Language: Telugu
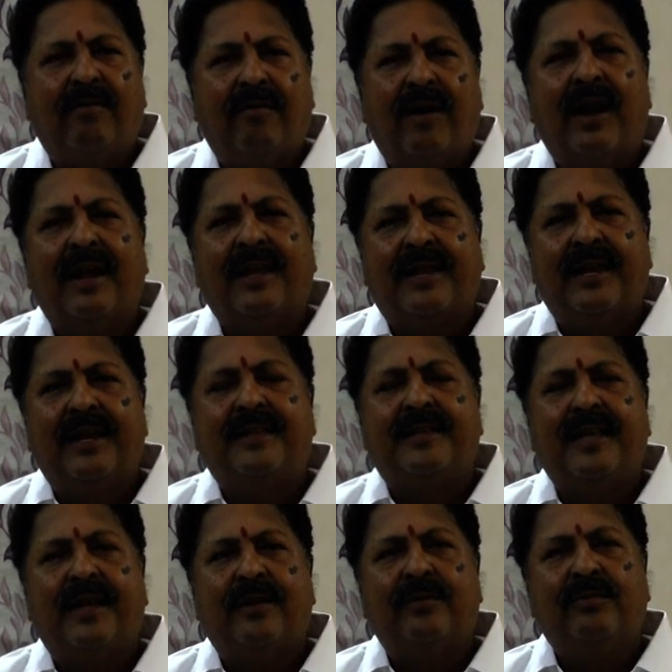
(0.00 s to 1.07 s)
వాళ్ళ
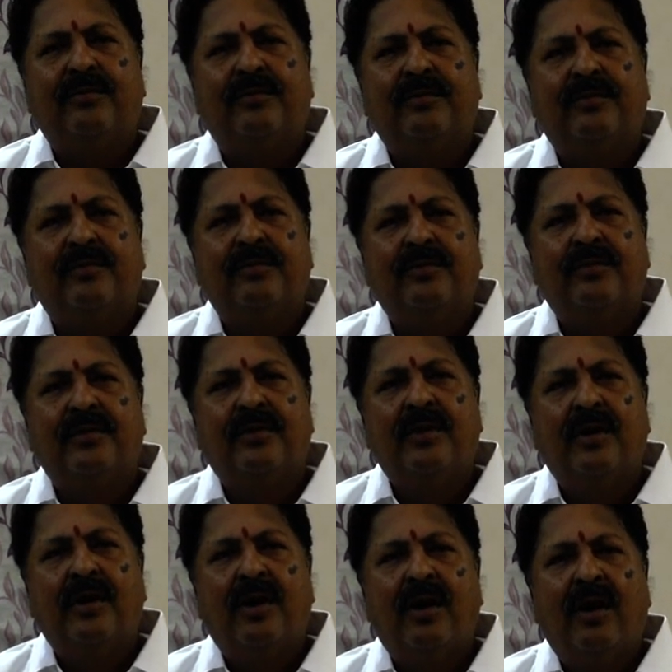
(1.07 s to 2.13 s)
గెలిచారు
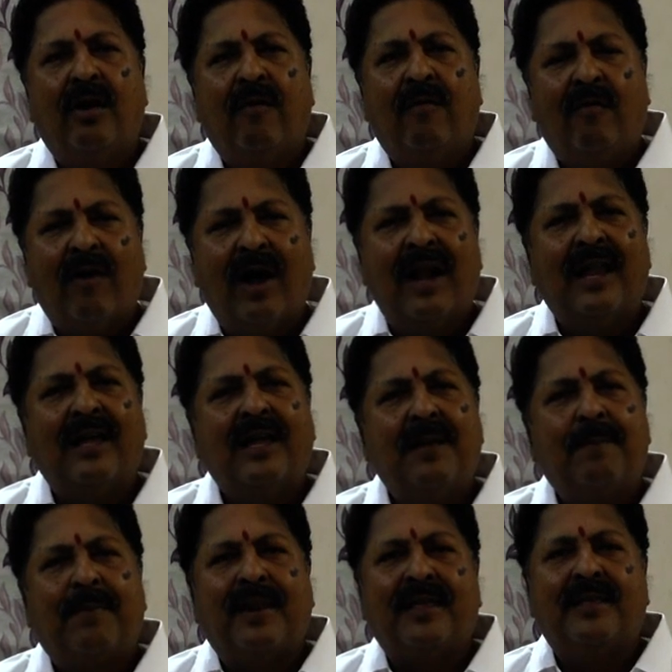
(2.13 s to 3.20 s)
వాళ్ళకి
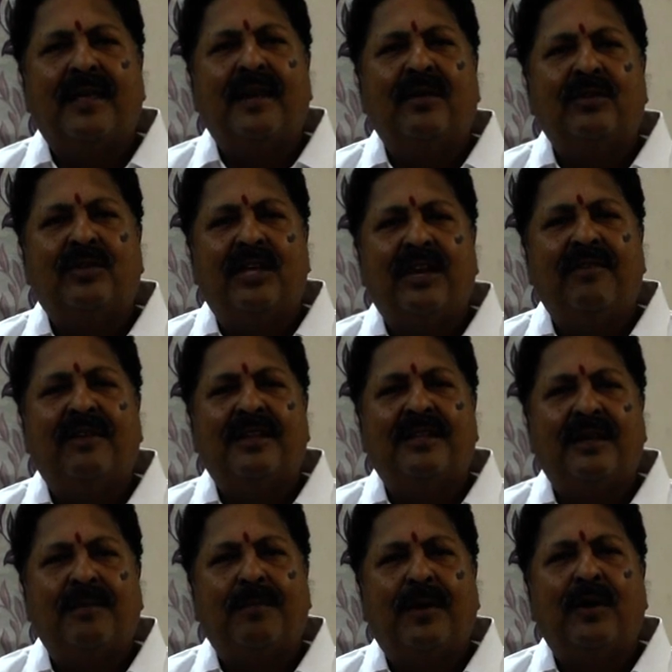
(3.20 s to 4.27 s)
ప్రజలకు
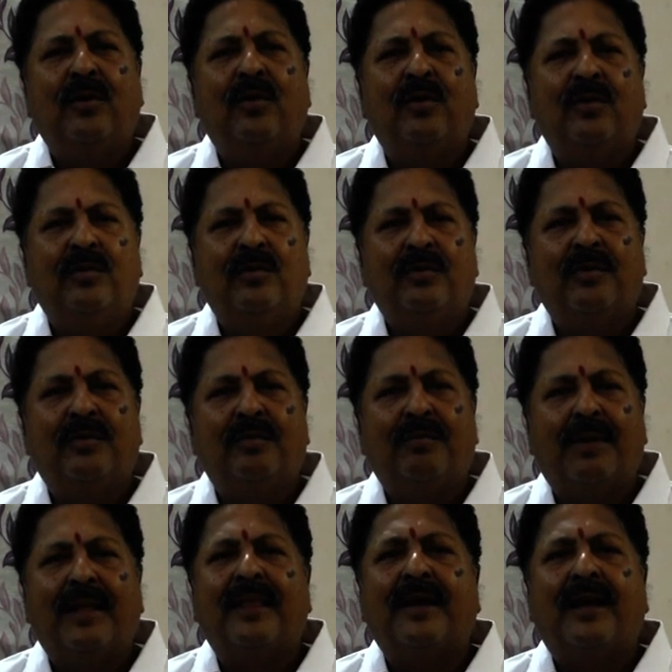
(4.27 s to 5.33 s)
చేయవలసిన పనులు
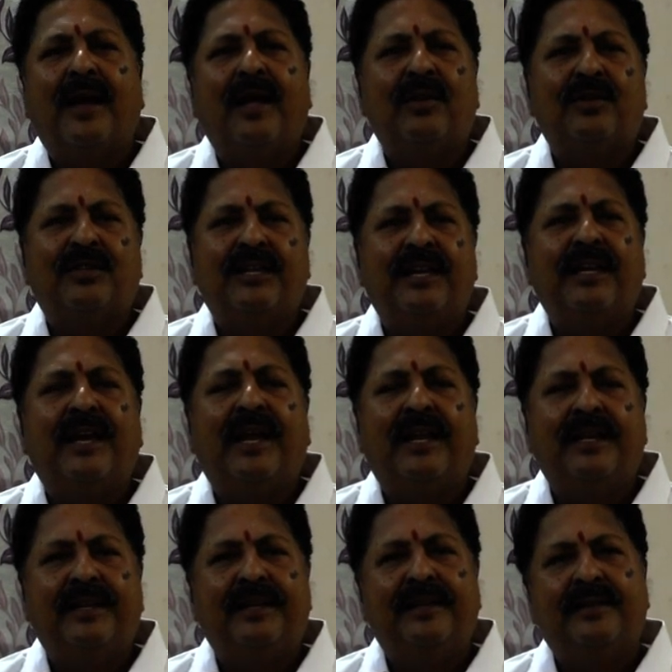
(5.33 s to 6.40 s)
పథకాలు చేయాలి